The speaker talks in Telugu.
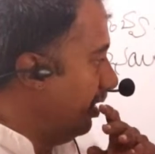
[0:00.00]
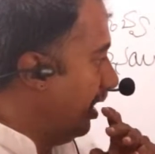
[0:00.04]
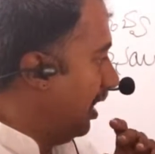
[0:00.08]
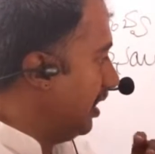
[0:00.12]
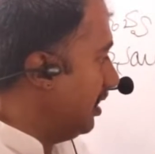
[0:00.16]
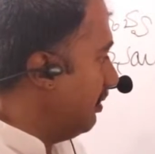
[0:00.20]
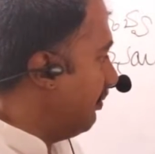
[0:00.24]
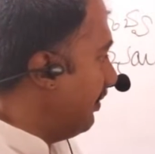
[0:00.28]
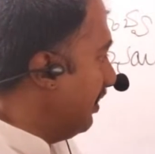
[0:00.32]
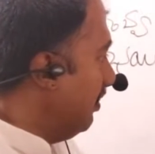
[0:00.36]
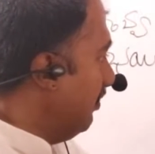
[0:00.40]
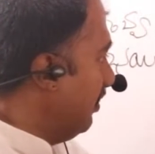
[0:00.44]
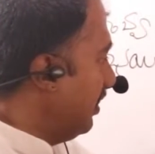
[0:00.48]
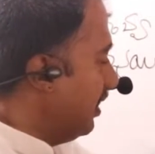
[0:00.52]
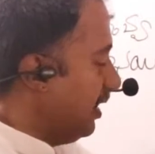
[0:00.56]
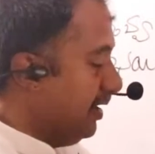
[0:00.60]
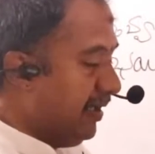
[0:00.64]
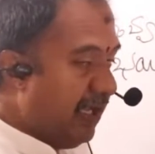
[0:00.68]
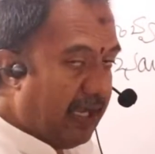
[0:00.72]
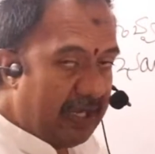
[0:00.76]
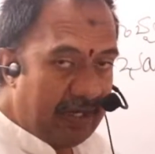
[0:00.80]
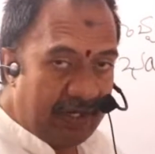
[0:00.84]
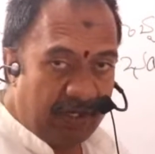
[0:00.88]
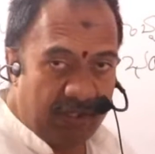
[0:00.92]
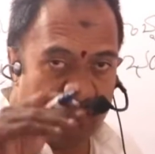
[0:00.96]
అన్యపదం అంటే
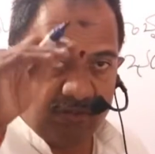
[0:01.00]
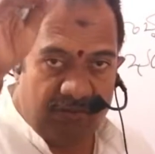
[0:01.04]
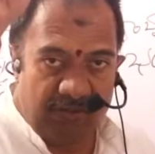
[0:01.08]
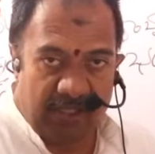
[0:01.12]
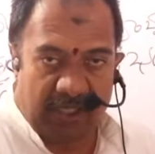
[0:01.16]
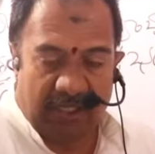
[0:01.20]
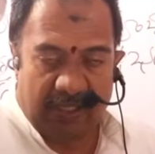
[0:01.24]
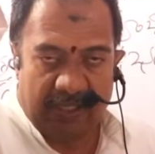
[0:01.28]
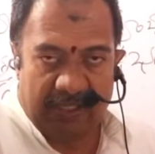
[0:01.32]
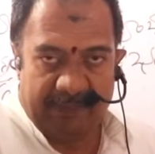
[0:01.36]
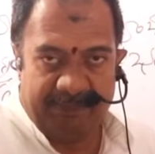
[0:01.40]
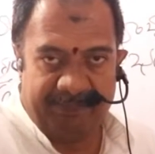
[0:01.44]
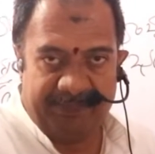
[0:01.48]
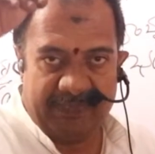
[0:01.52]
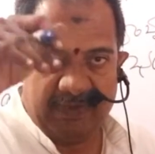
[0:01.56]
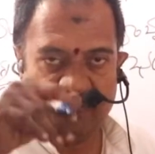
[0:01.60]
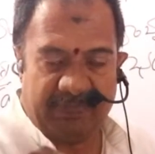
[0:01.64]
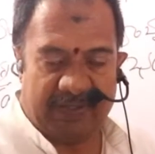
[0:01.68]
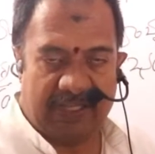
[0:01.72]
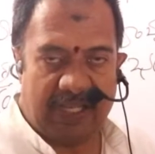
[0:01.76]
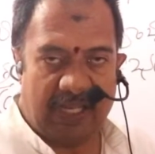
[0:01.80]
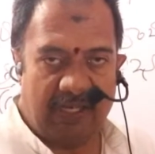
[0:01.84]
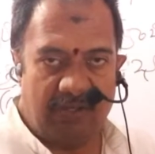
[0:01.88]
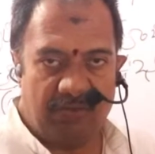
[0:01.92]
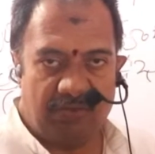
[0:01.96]
ఎక్కడో ఉన్న
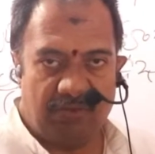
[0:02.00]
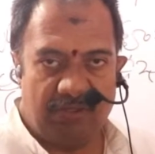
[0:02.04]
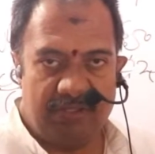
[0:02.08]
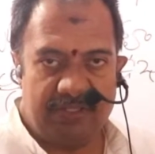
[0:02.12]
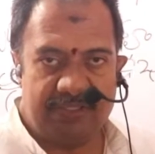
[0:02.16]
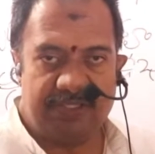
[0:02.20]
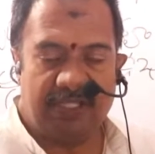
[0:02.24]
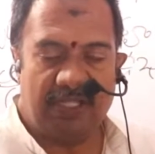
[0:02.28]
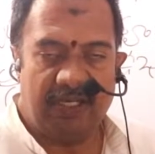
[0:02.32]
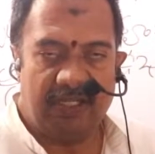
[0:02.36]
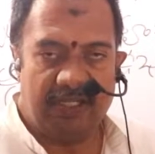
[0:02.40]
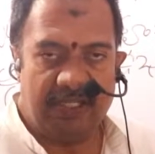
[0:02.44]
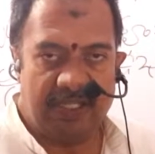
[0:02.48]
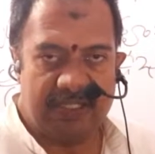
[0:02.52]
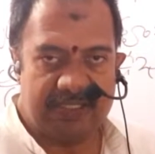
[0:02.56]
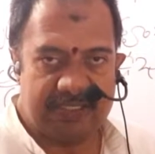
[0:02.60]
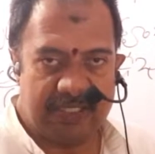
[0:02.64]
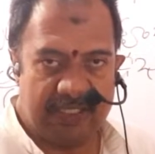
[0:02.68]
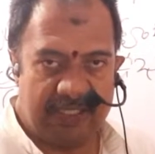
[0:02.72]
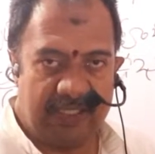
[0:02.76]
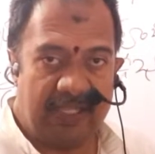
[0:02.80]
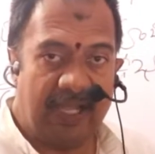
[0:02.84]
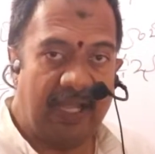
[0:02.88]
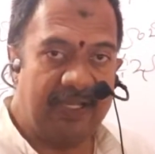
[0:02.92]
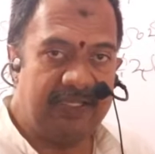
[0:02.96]
పదాన్ని గురించి తెలియజేసేది